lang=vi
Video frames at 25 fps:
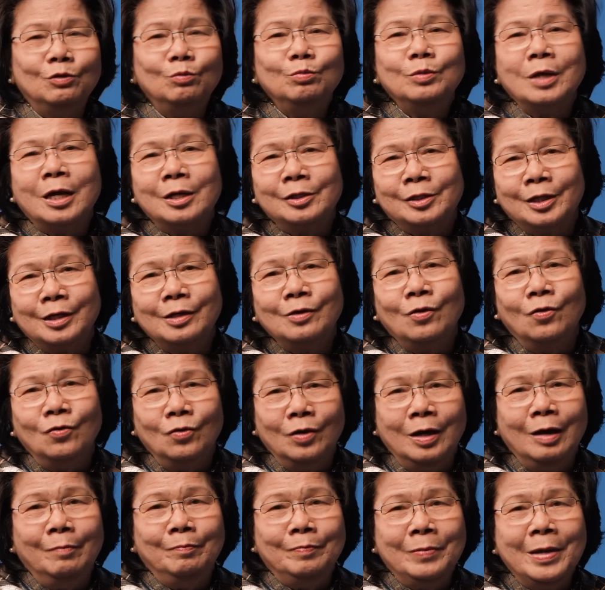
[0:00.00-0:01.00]
chúng ta sẽ
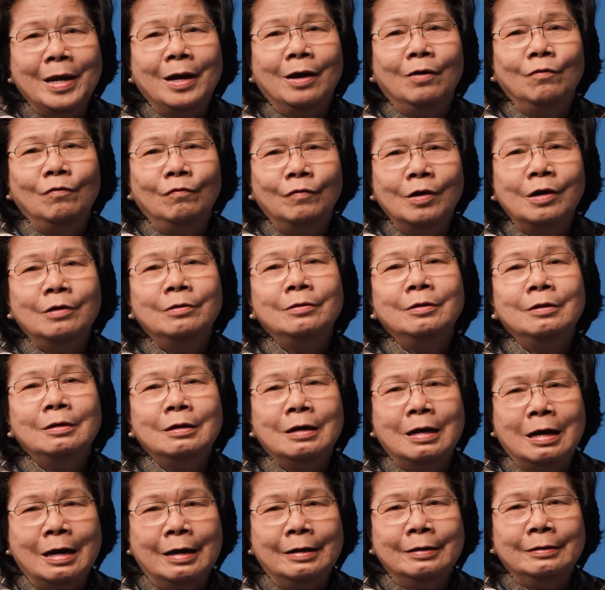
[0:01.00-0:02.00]
còn gặp nhau với
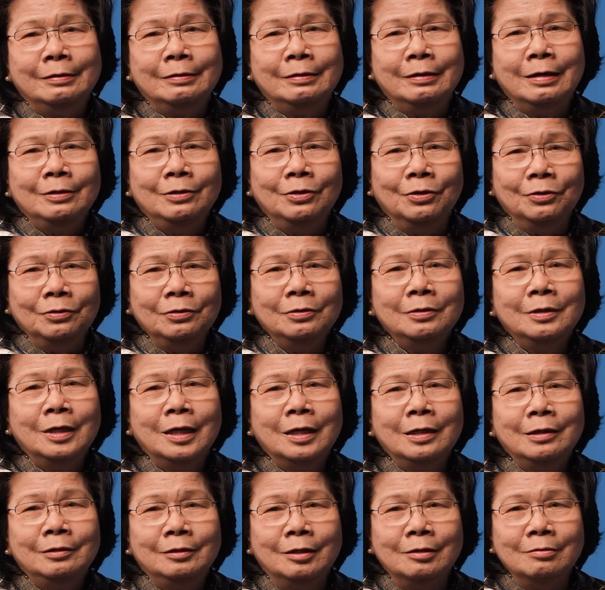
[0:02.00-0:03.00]
lại những
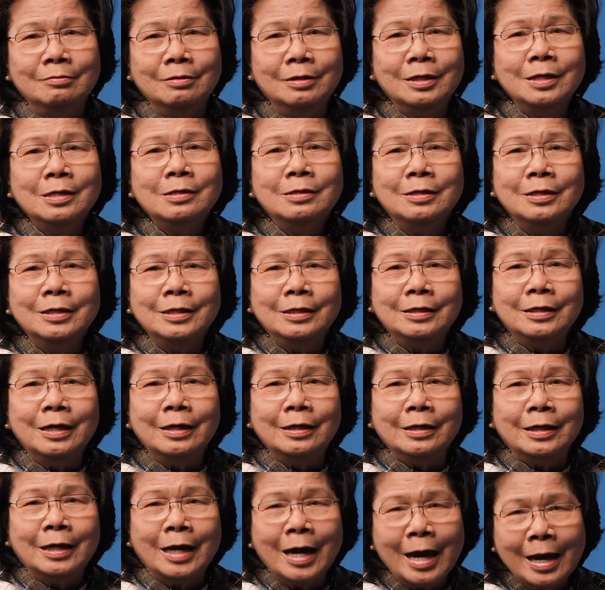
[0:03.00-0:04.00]
cái tình tiết ly
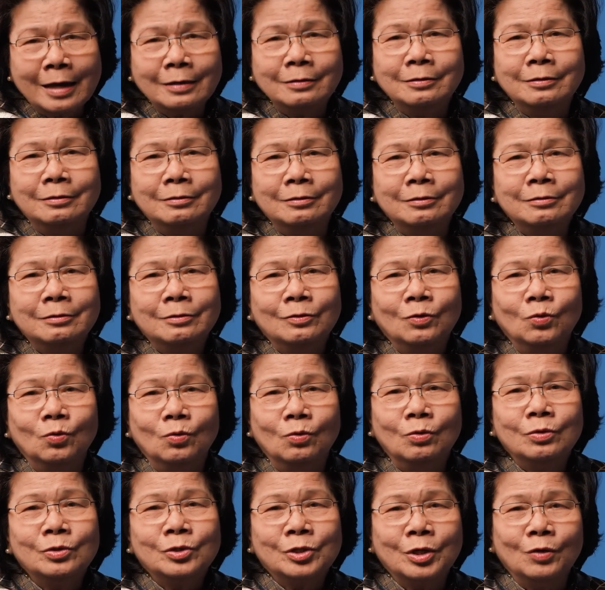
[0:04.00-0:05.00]
kỳ khác nữa
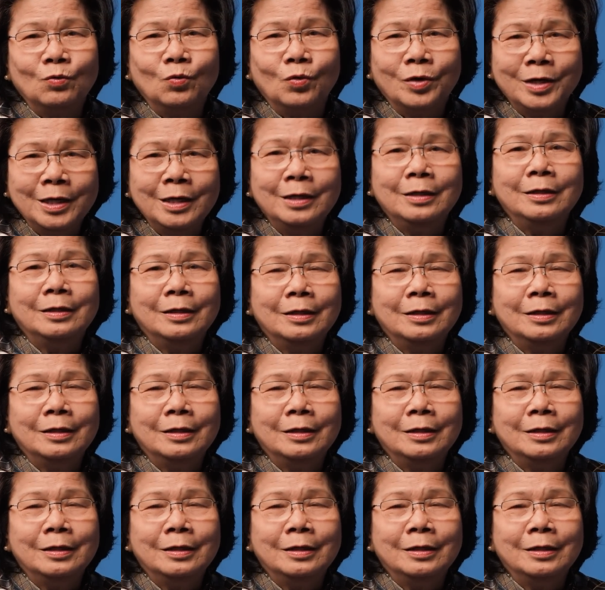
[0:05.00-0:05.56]
của sầu riêng